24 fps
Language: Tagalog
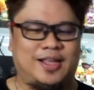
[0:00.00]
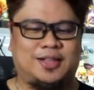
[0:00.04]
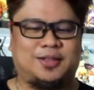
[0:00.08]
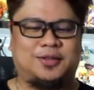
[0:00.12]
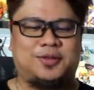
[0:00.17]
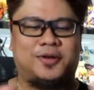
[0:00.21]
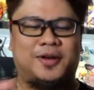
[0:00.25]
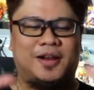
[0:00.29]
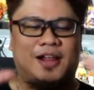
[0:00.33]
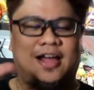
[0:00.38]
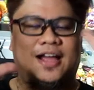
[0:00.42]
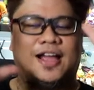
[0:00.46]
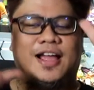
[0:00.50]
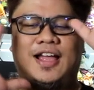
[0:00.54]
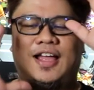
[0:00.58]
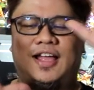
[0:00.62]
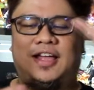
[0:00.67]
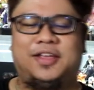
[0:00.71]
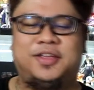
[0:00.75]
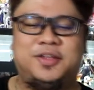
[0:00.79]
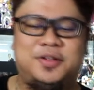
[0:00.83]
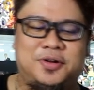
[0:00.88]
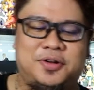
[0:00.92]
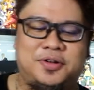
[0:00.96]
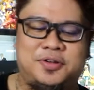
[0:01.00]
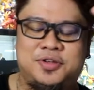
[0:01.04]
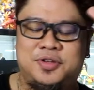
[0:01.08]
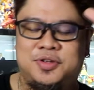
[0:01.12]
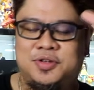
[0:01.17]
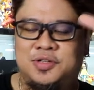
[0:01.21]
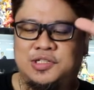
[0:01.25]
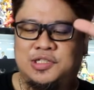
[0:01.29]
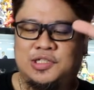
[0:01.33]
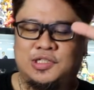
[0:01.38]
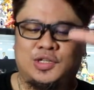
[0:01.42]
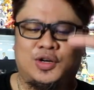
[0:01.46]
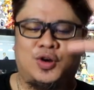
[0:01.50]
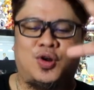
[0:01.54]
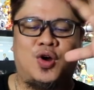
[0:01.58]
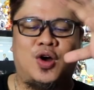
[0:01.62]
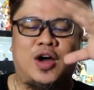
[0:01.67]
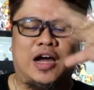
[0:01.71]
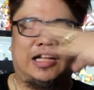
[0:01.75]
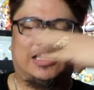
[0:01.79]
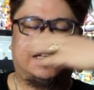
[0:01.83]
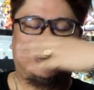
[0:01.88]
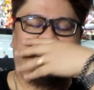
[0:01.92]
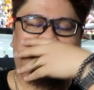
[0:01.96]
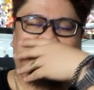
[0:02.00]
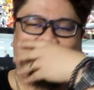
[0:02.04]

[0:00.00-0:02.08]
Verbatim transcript: Ito na nga yo, yung Straw Hat